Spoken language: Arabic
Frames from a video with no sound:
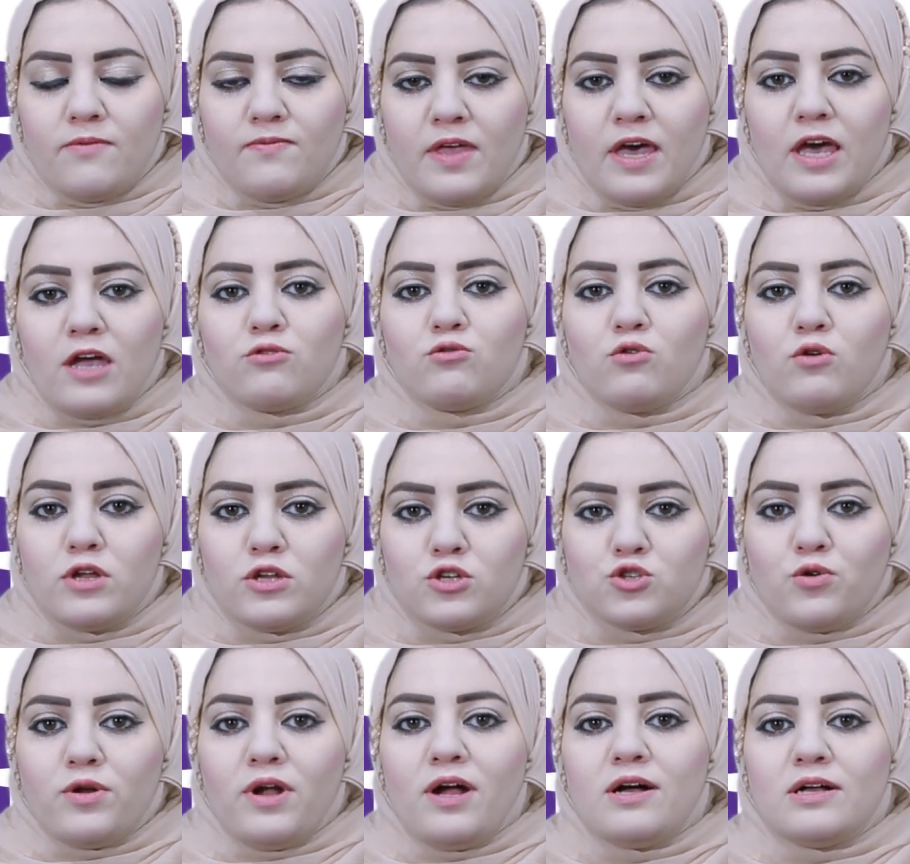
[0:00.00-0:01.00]
تاخذوا
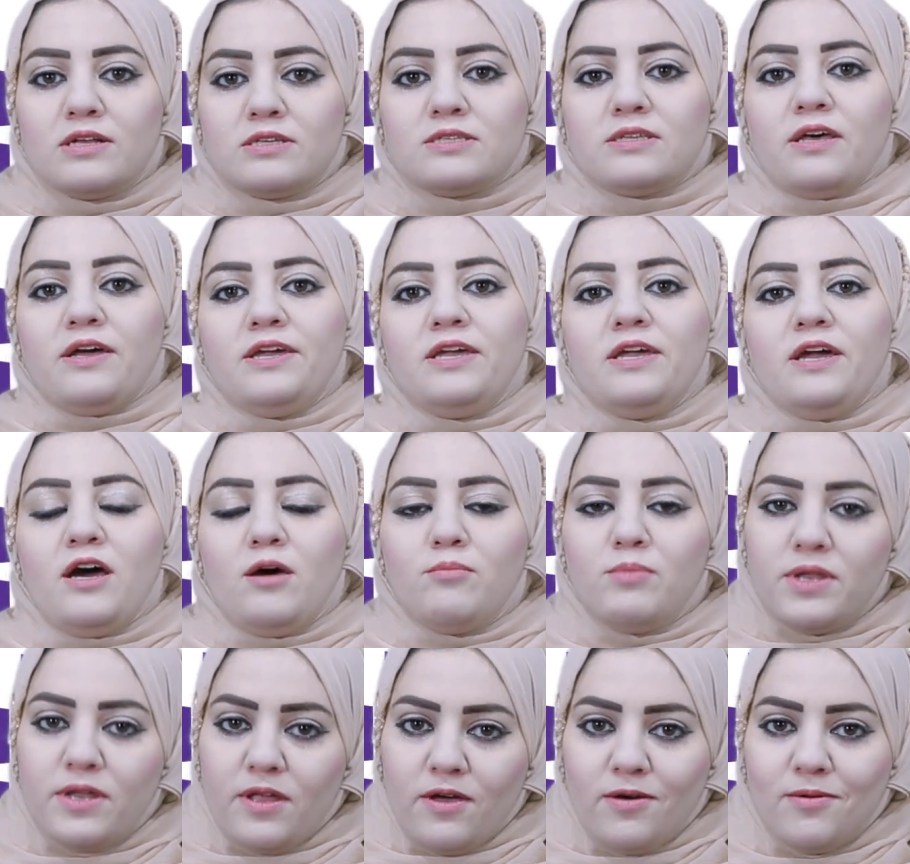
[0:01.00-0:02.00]
الجرعة الصحيحة
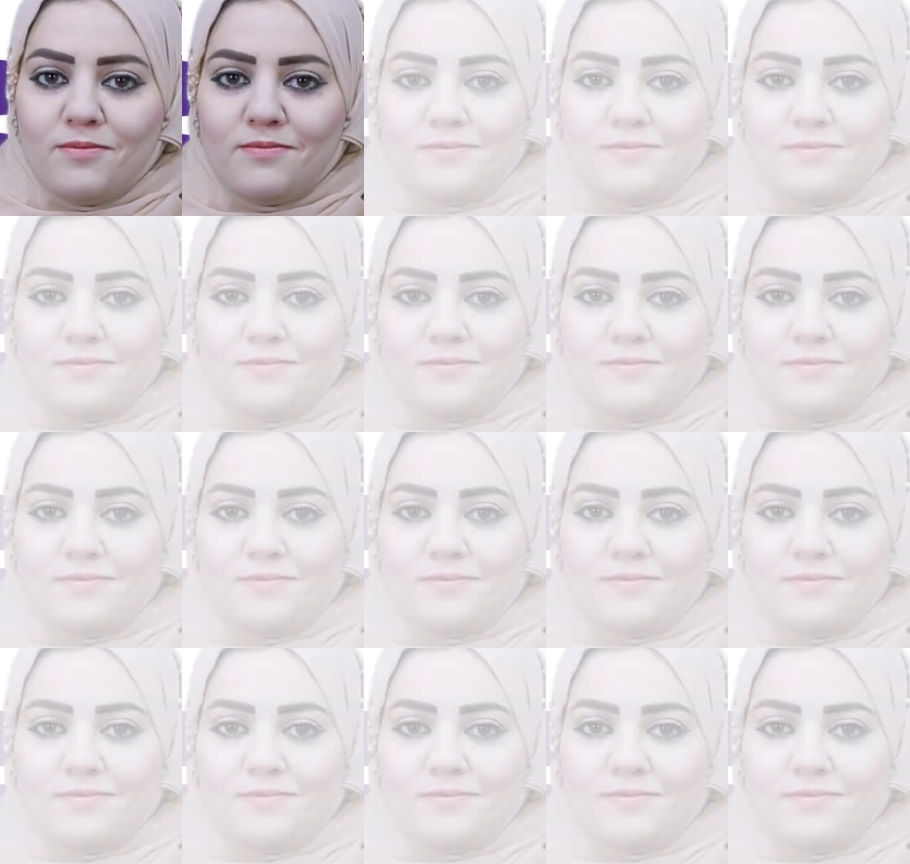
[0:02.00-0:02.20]
منها